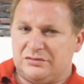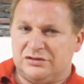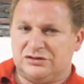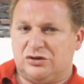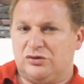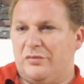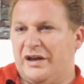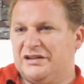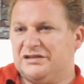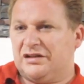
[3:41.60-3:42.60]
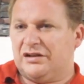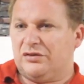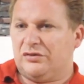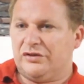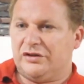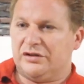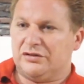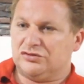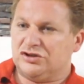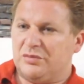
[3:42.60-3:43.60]
sono mesi che noi
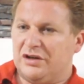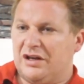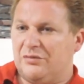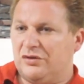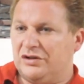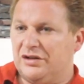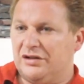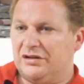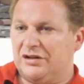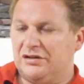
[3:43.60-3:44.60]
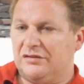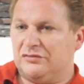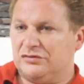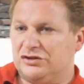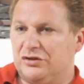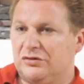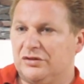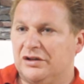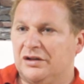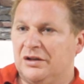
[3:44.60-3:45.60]
non ci paghiamo l'indennità di
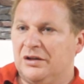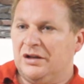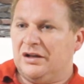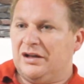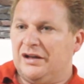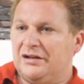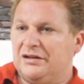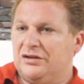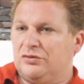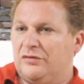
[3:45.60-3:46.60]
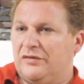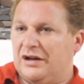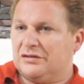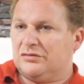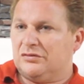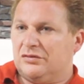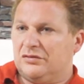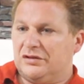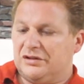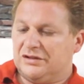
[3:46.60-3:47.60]
funzione. Eh, detto fatto,
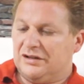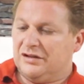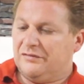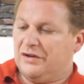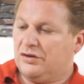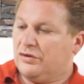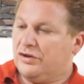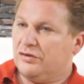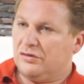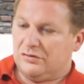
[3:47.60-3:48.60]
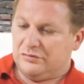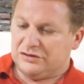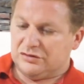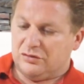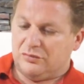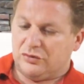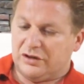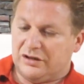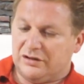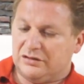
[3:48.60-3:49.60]
eh, tanto è vero che io mi sono
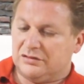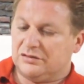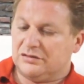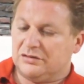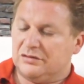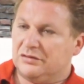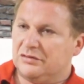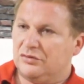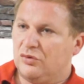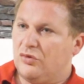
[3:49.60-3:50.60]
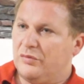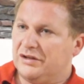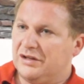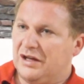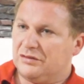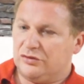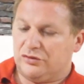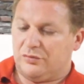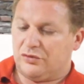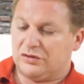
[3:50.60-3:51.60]
pure eh, documentato e
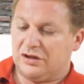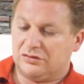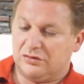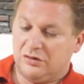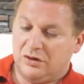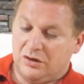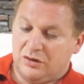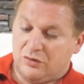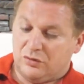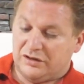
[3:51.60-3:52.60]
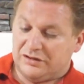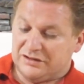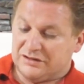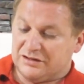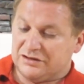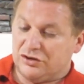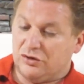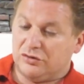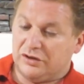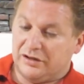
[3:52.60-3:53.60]
ti ho portato
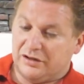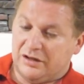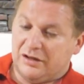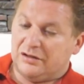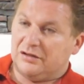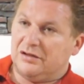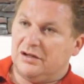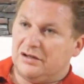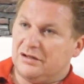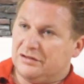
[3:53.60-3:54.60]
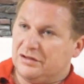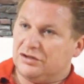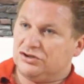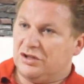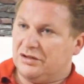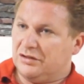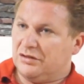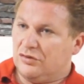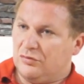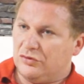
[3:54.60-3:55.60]
un'attestazione del dirigente
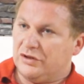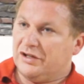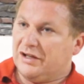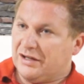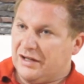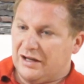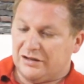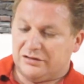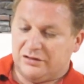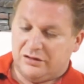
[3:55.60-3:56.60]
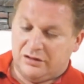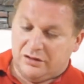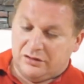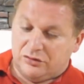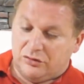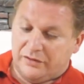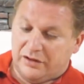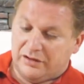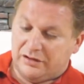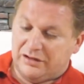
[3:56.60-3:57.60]
del comune di Cariati
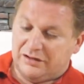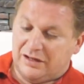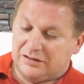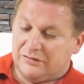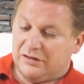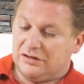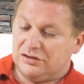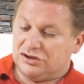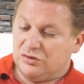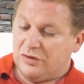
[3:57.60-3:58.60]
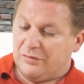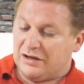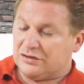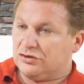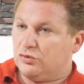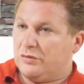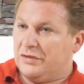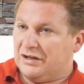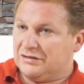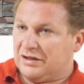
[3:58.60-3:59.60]
dove in data 25 marzo
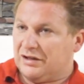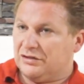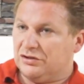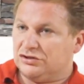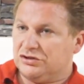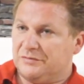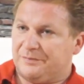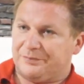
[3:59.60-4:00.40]
2013